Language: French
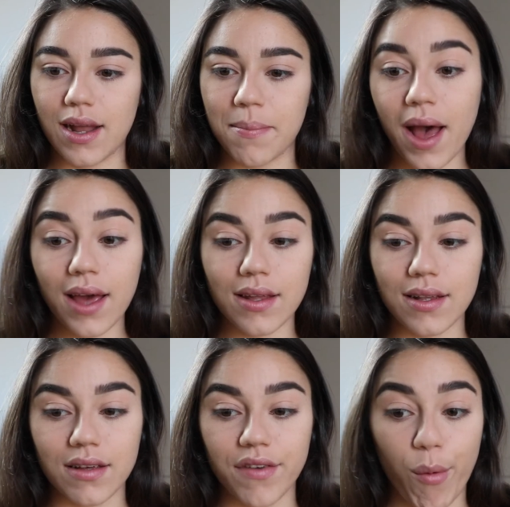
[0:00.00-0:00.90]
La marque
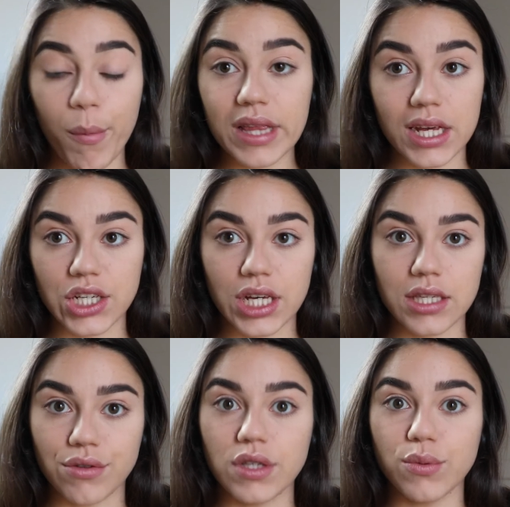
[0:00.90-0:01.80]
n'est vraiment pas très chère,
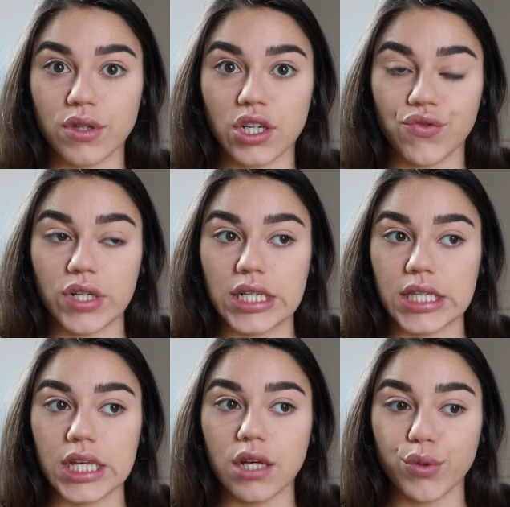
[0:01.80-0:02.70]
c'est aussi pour ça que je voulais
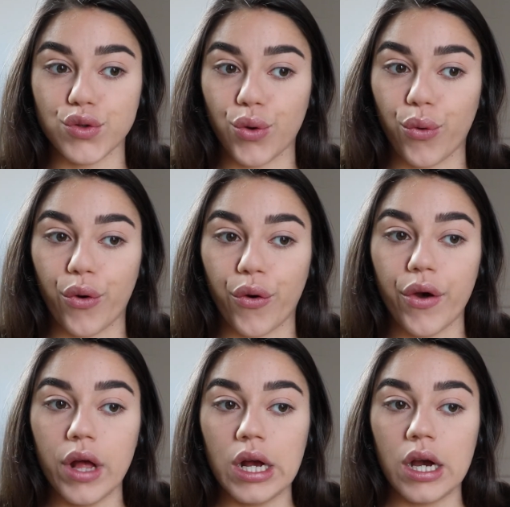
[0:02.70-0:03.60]
l'essayer parce que euh,
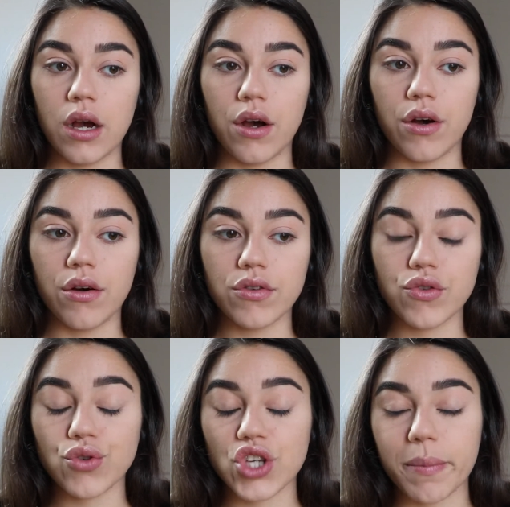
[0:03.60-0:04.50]
euh, c'est
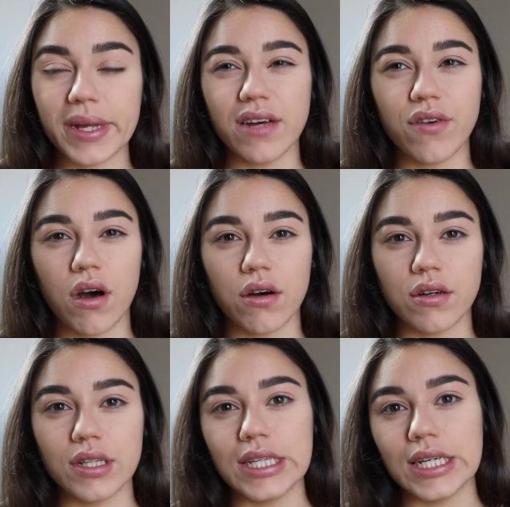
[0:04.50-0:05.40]
toujours sympa d'avoir euh,
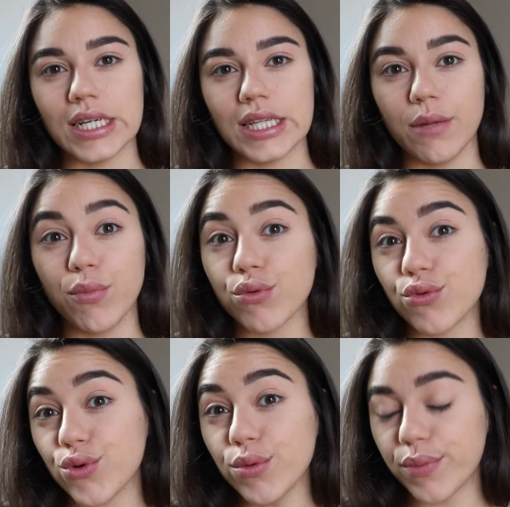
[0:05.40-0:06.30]
des, bons
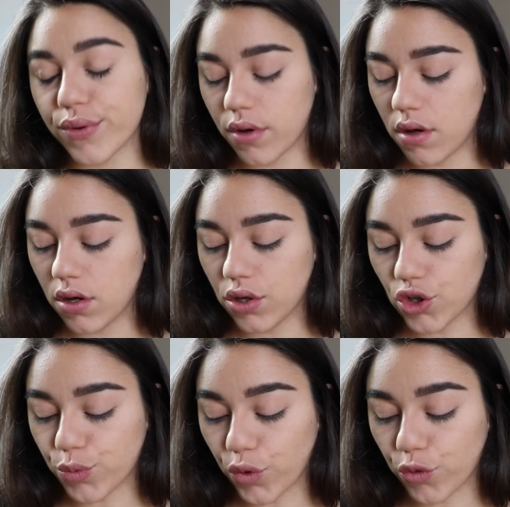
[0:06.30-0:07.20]
dupes.
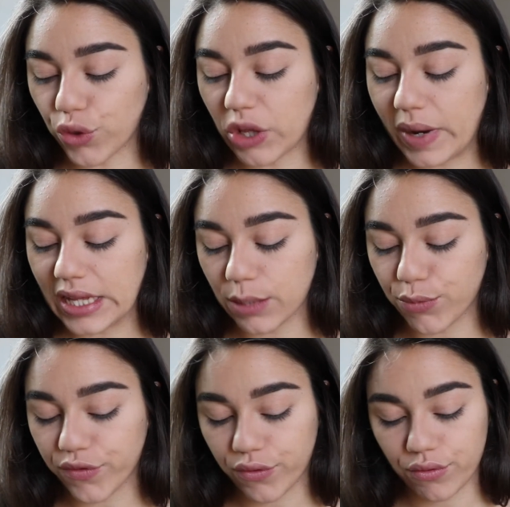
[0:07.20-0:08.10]
Je pense pour des palettes qui
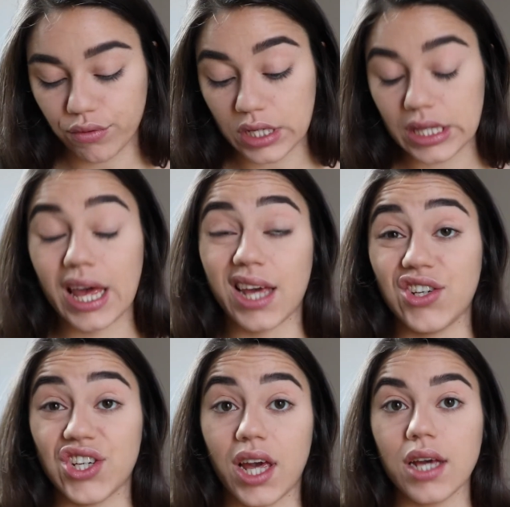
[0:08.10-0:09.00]
peuvent coûter très
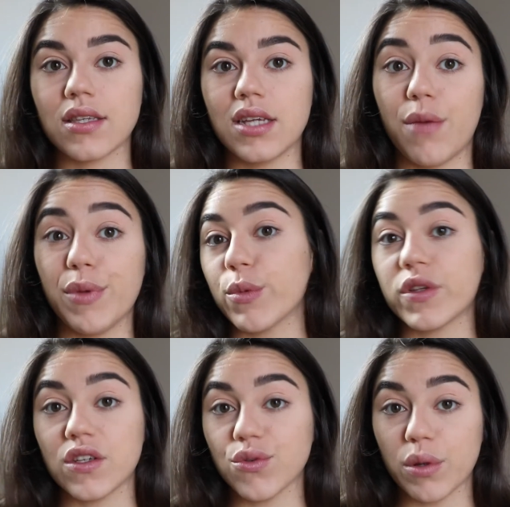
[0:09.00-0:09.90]
cher, si la
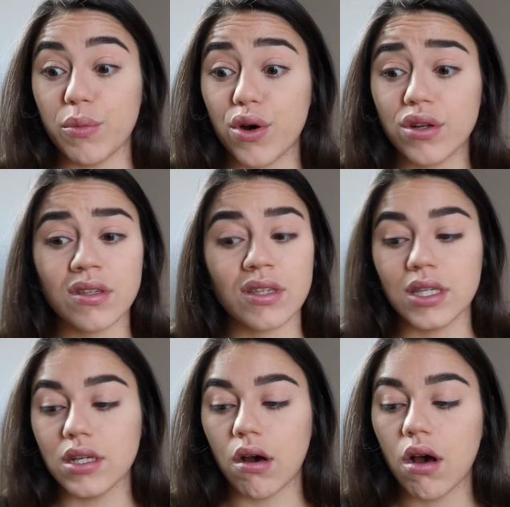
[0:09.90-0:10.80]
pigmentation est bonne,
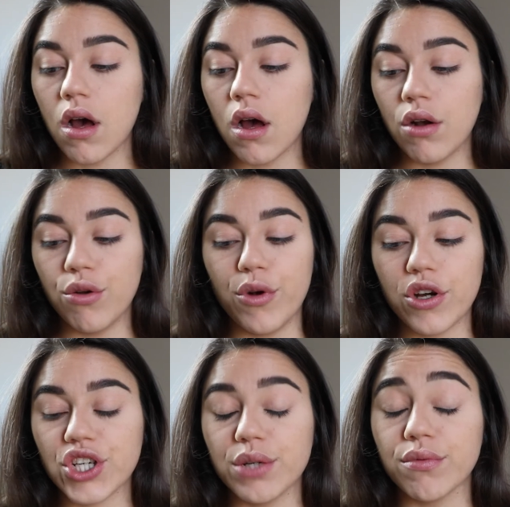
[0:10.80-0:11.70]
si le
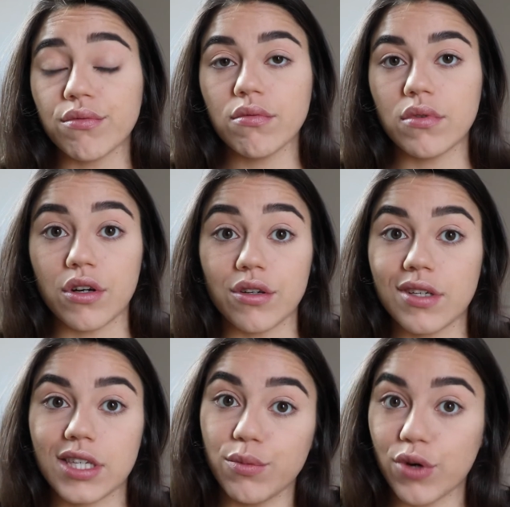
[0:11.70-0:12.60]
blush est bon,
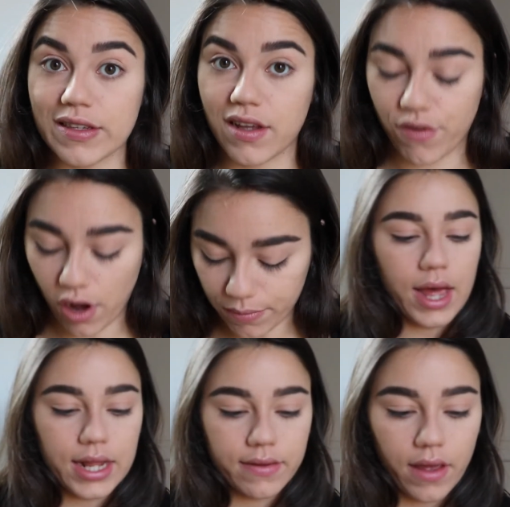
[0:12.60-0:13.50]
c'est bon à savoir.
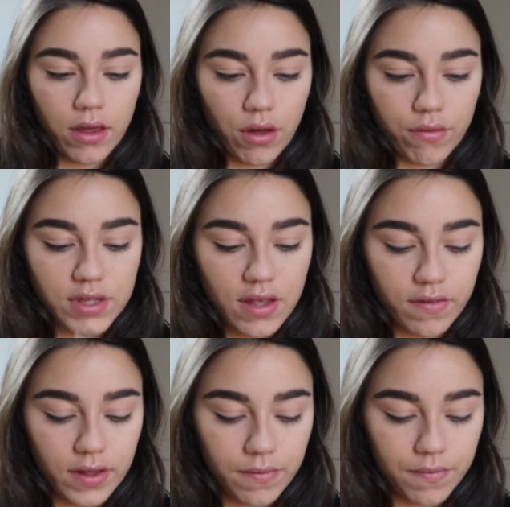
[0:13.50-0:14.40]
À l'intérieur, vous
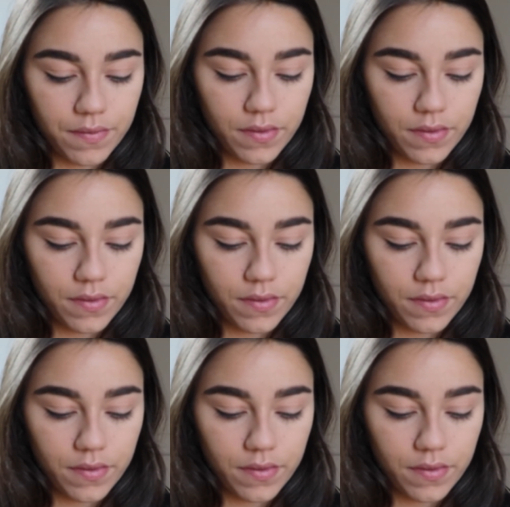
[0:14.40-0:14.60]
avez